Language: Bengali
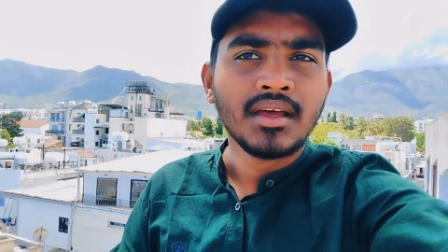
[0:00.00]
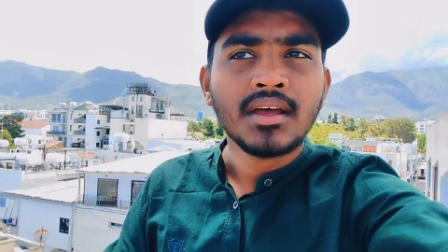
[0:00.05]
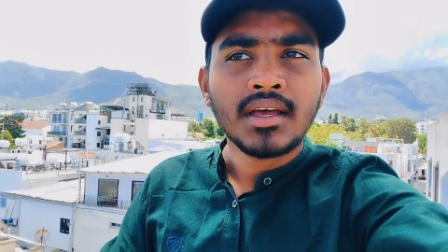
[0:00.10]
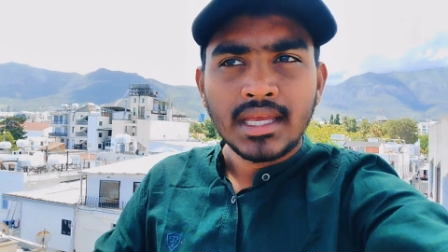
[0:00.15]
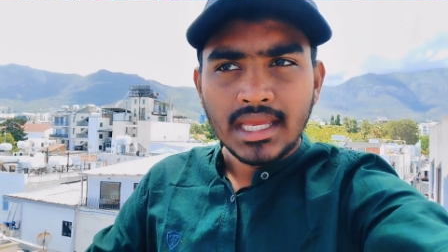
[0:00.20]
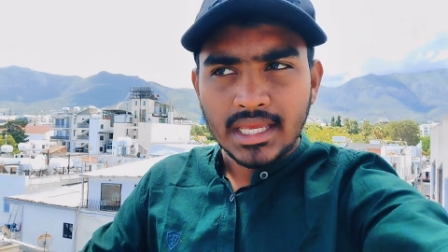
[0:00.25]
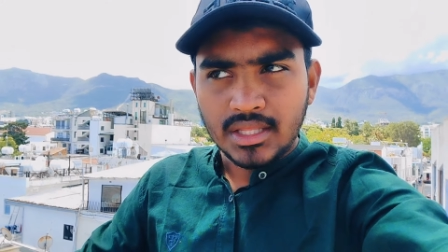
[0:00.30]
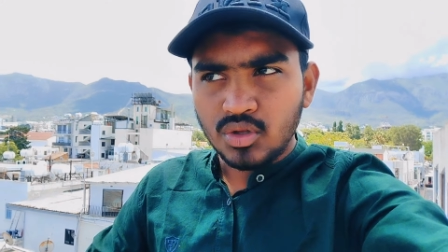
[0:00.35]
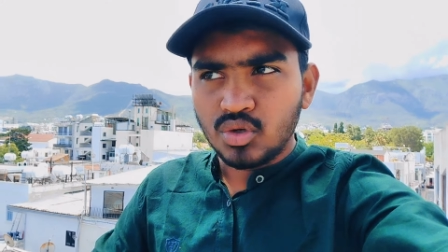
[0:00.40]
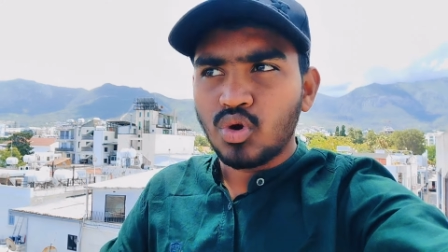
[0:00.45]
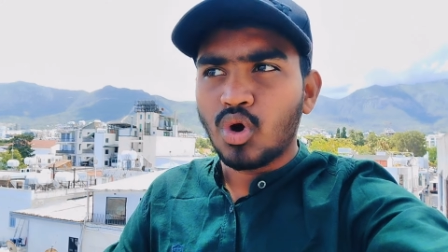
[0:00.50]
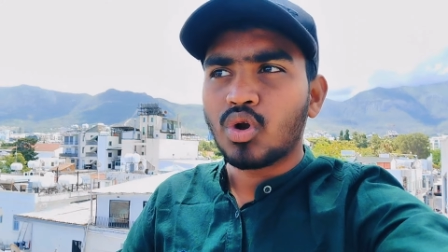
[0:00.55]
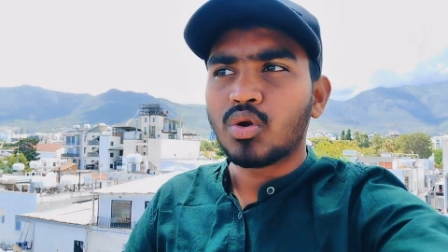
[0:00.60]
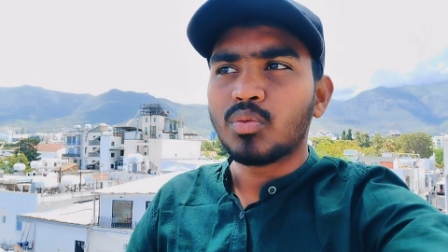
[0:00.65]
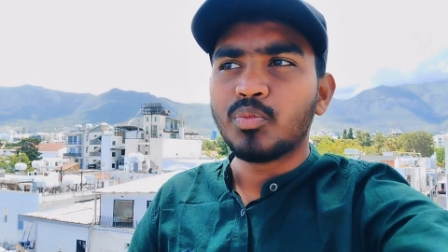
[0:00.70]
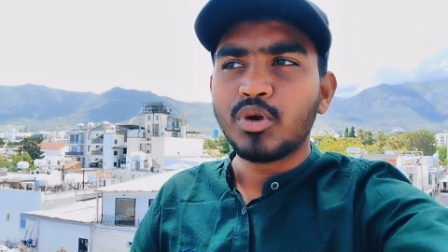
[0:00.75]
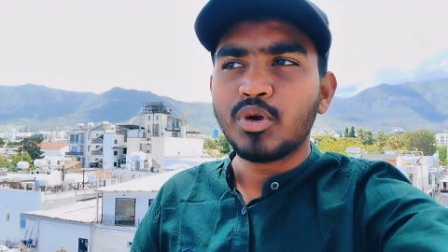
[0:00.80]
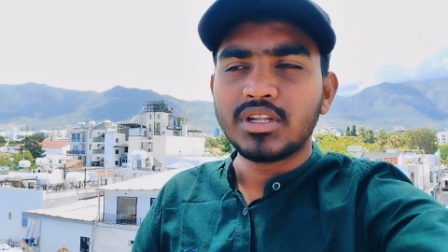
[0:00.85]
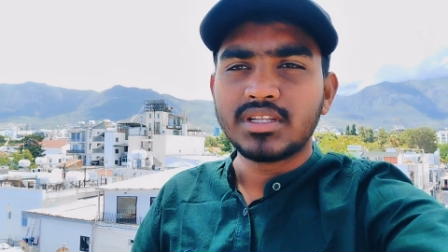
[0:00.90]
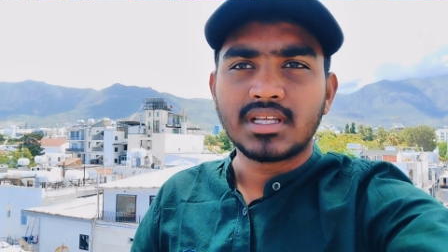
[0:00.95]
কিন্তু গরম
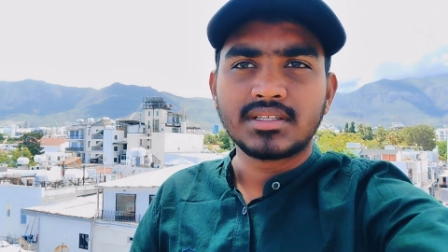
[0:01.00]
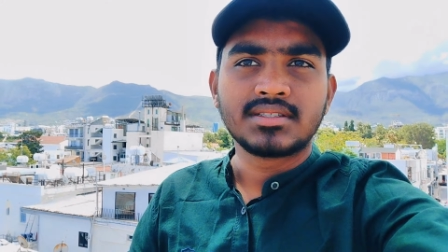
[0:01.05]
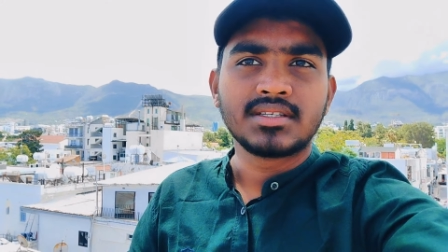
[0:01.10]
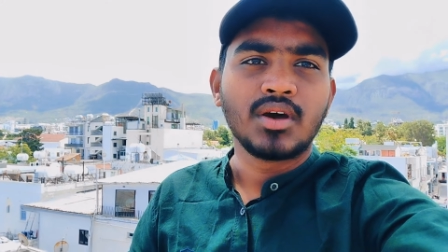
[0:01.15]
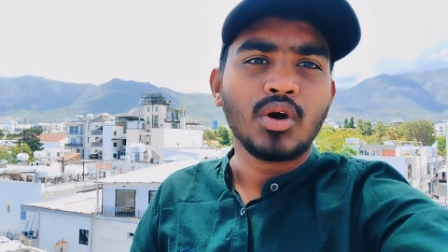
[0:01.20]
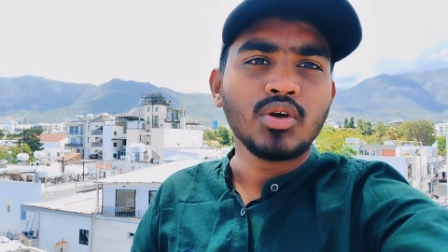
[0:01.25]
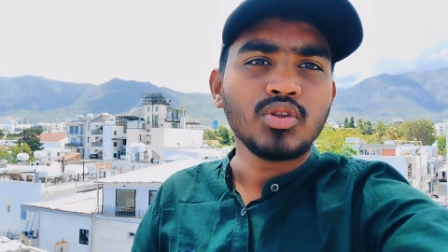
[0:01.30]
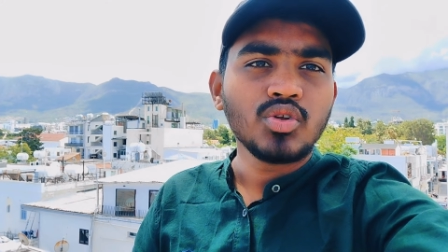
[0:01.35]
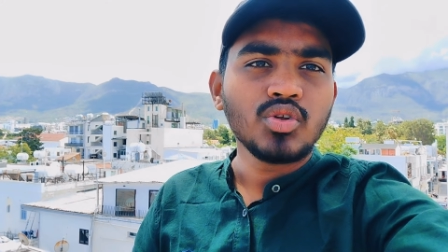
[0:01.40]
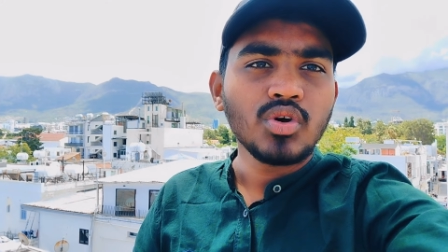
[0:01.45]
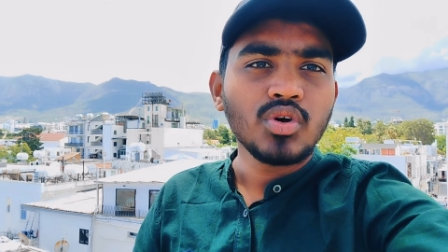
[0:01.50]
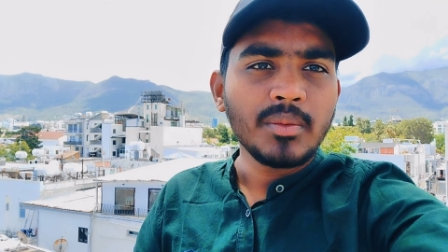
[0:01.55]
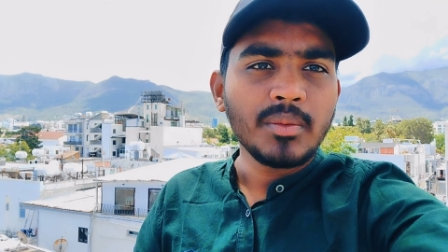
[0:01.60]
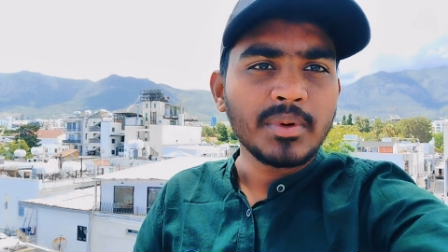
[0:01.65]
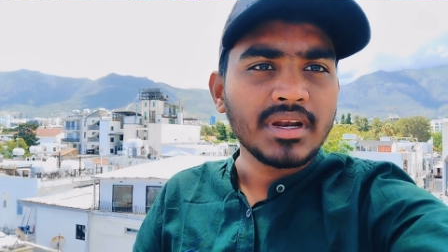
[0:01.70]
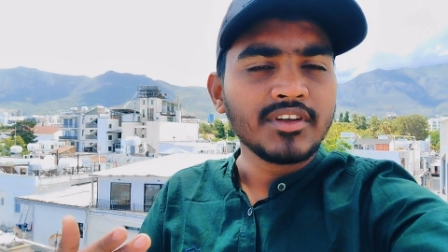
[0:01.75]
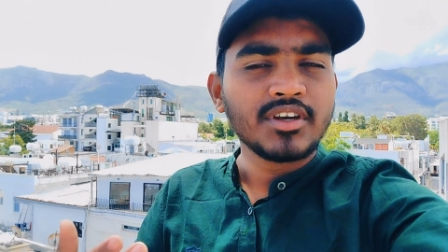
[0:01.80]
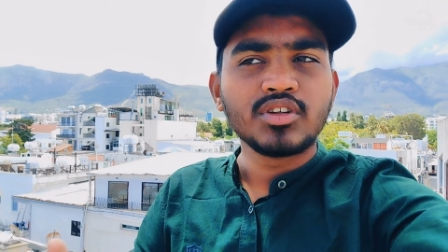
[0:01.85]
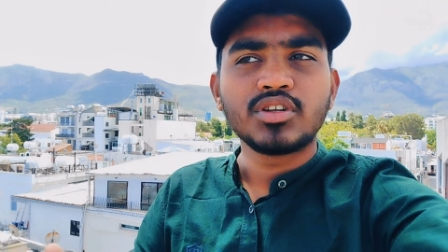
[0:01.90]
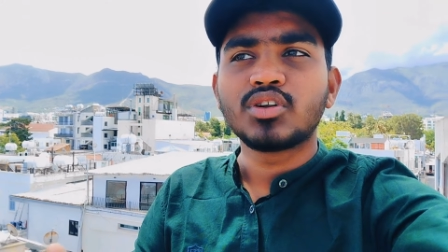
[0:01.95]
পড়ে যাচ্ছে হয়তো আমার এই
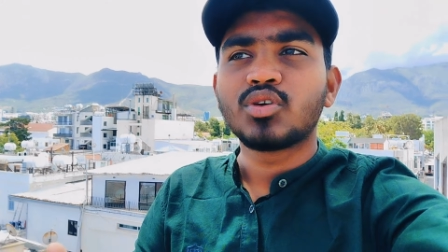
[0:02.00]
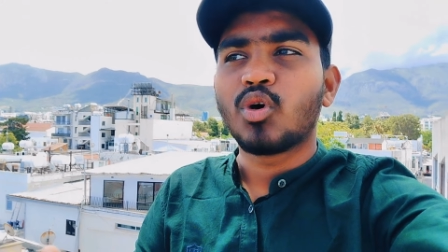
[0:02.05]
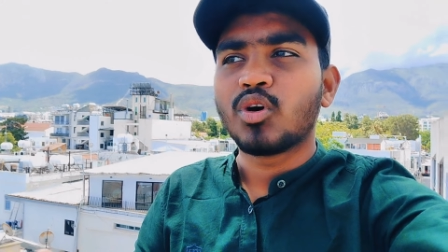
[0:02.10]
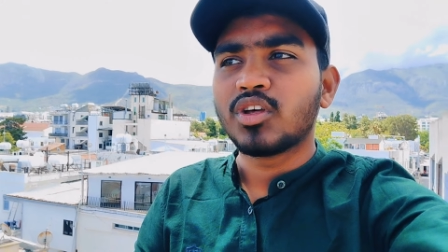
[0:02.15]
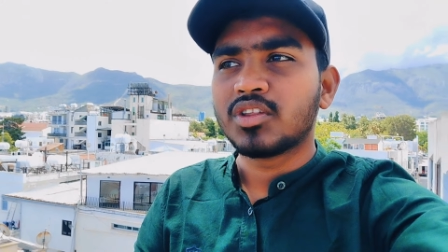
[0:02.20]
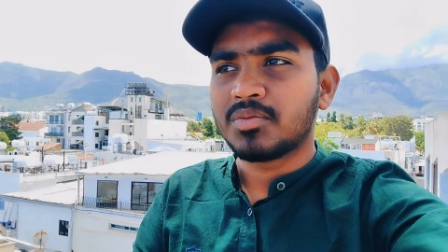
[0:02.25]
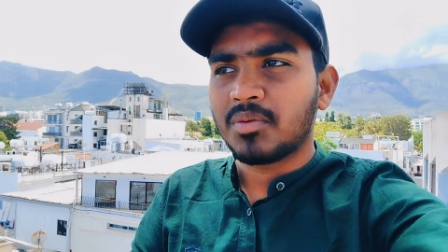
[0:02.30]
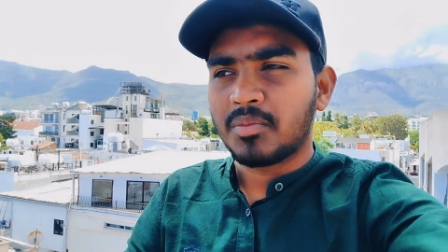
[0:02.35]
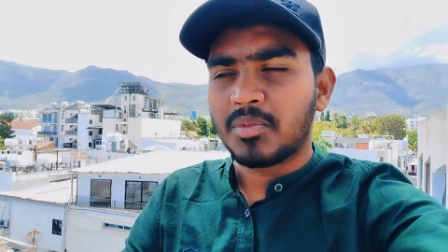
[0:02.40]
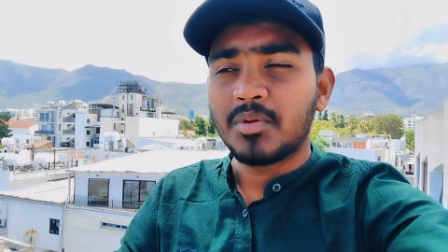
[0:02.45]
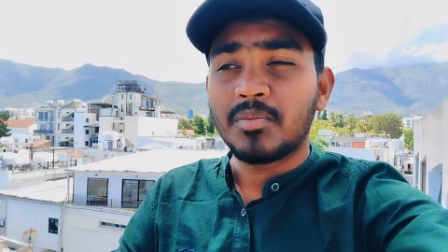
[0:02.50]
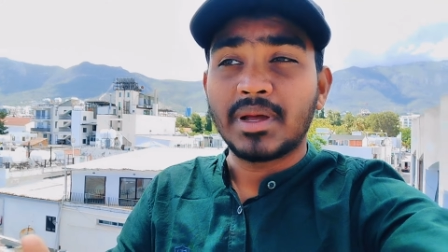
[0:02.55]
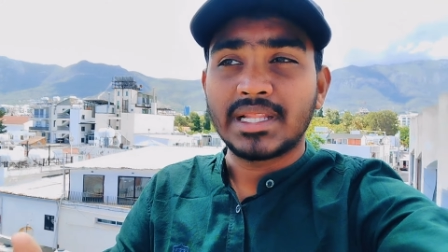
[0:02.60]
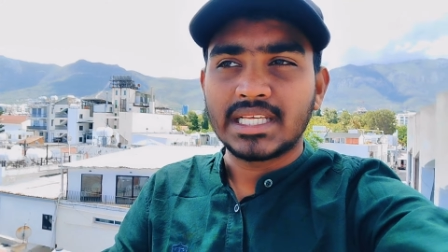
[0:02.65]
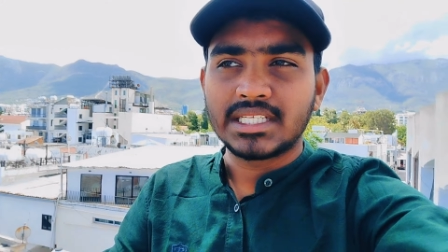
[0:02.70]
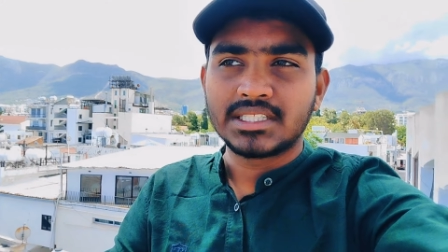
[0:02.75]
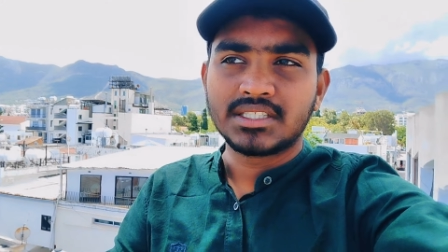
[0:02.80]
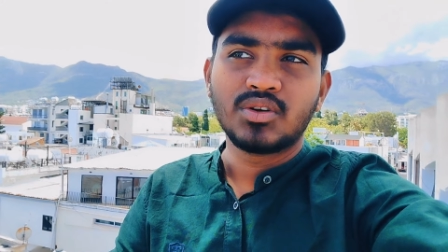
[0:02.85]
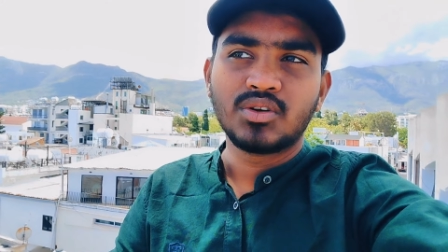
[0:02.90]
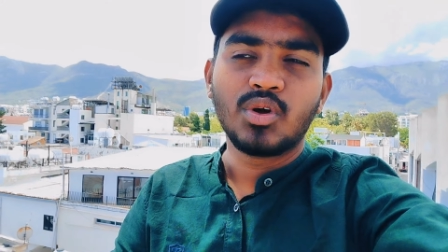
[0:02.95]
ভিডিওতে নয়েস পাবেন
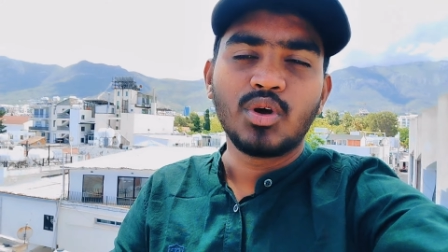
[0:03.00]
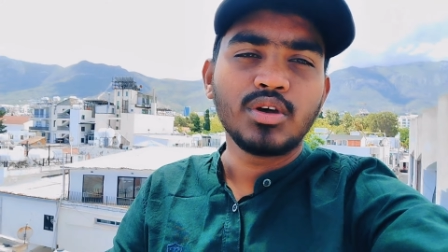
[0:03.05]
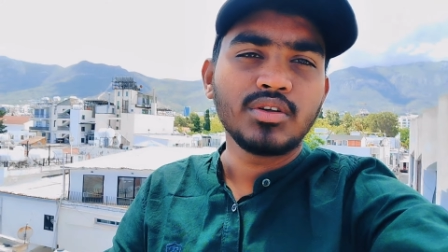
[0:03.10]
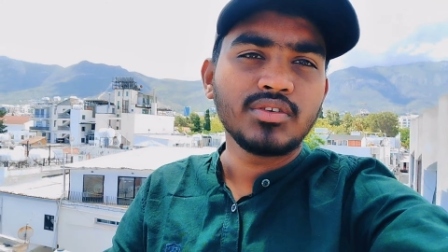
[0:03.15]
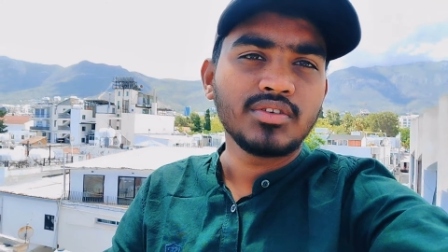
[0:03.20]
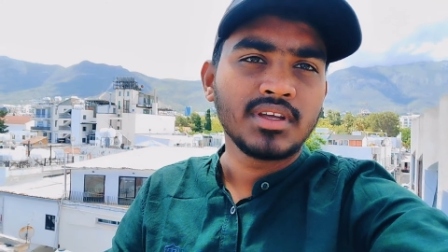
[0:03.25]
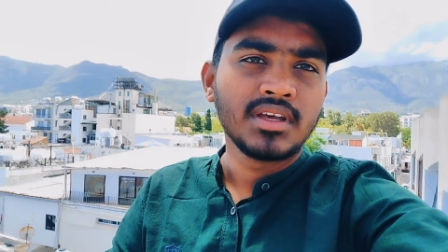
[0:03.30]
বাতাসের নয়েস